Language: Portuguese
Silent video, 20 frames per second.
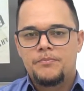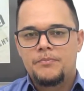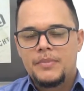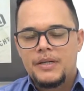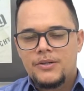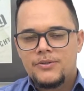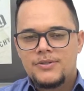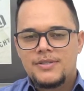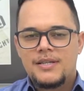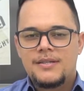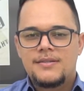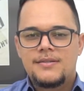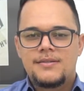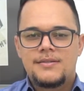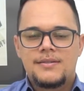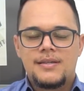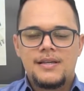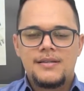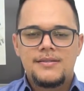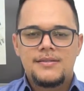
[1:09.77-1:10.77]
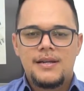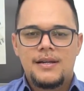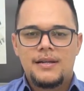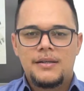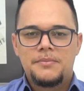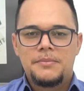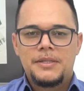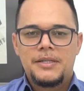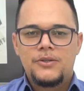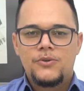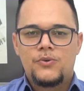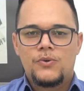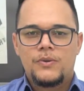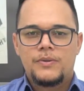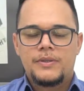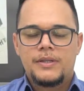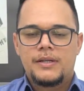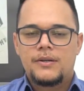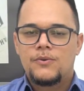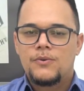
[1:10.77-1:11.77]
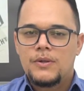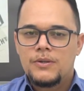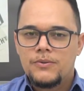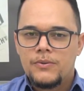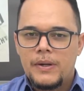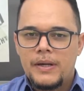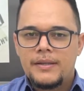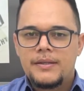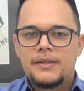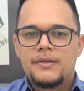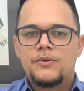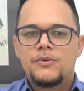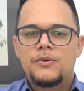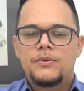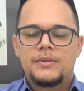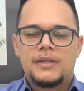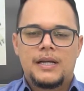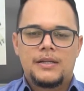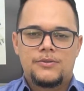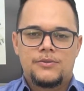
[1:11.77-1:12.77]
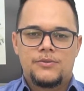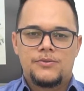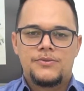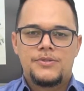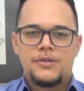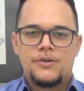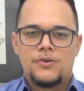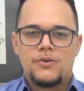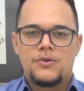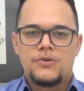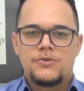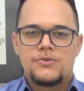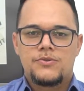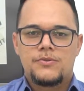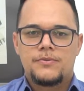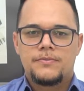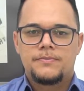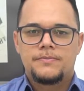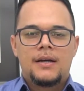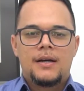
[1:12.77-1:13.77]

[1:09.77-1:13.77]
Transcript: menos resistência a lâmina encontra quando entra em contato com o seu rosto.